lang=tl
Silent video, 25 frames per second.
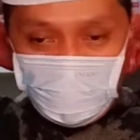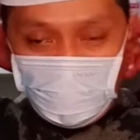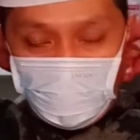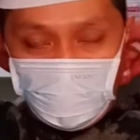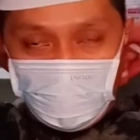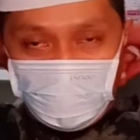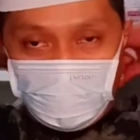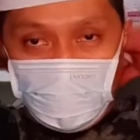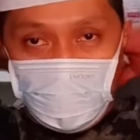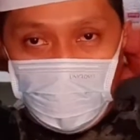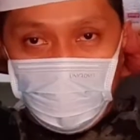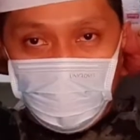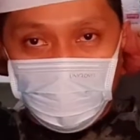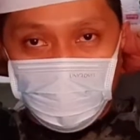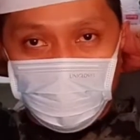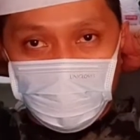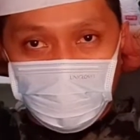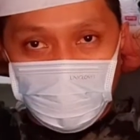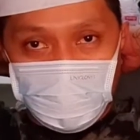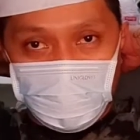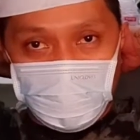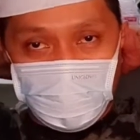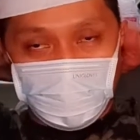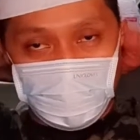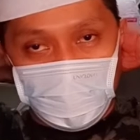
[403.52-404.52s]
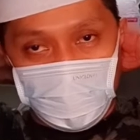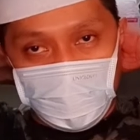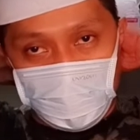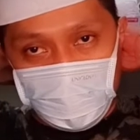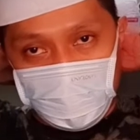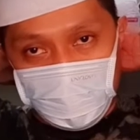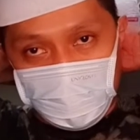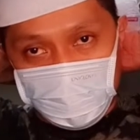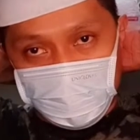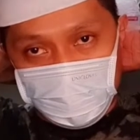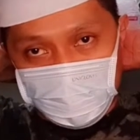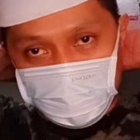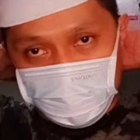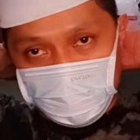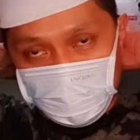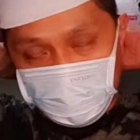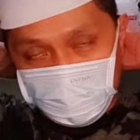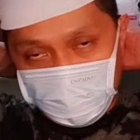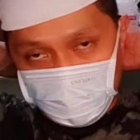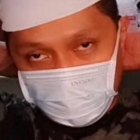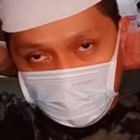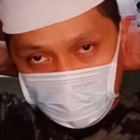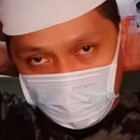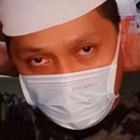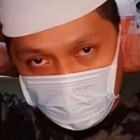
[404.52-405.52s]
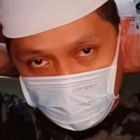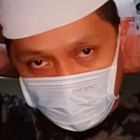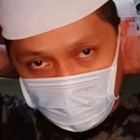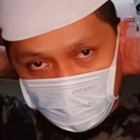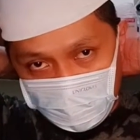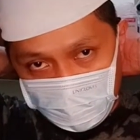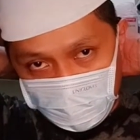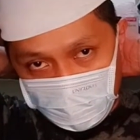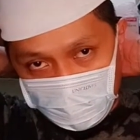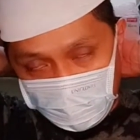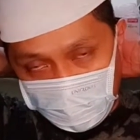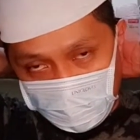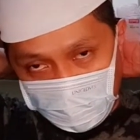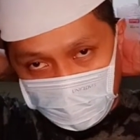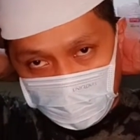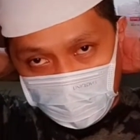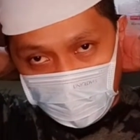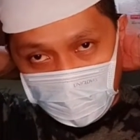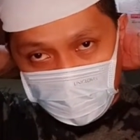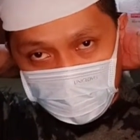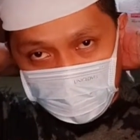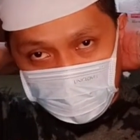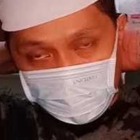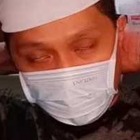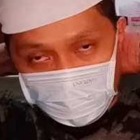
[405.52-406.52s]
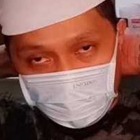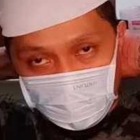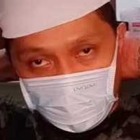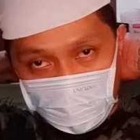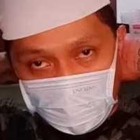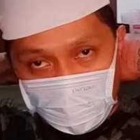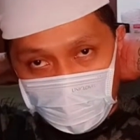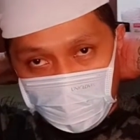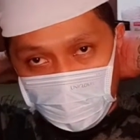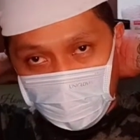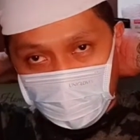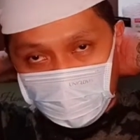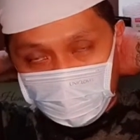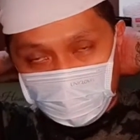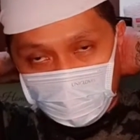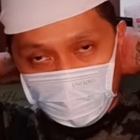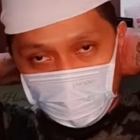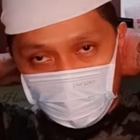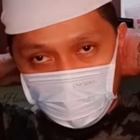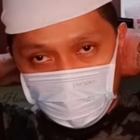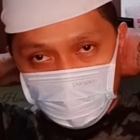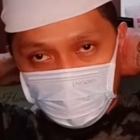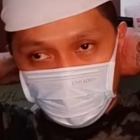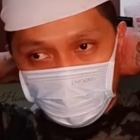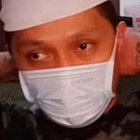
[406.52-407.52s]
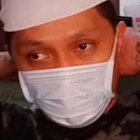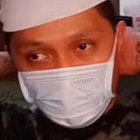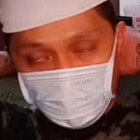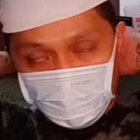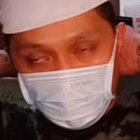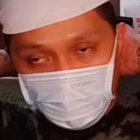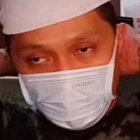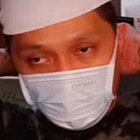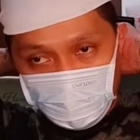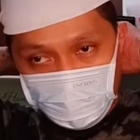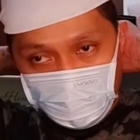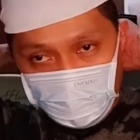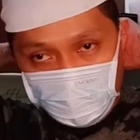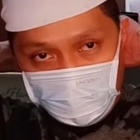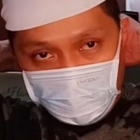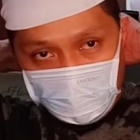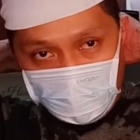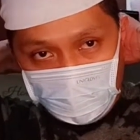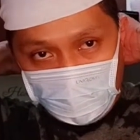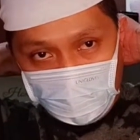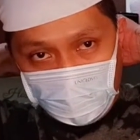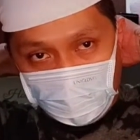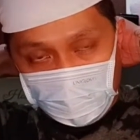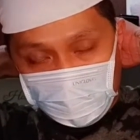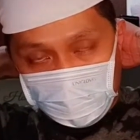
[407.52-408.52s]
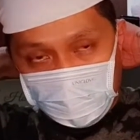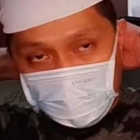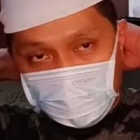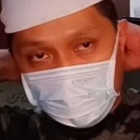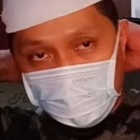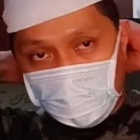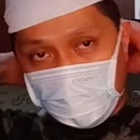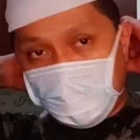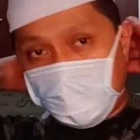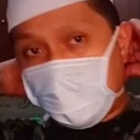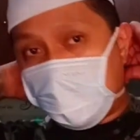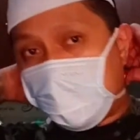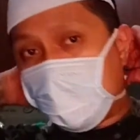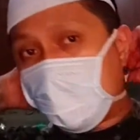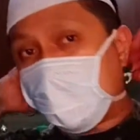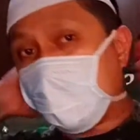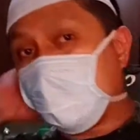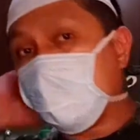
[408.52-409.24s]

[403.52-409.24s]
Ayan, tali siya sa taas, eh, sa taas ng tenga natin, and sa may baba.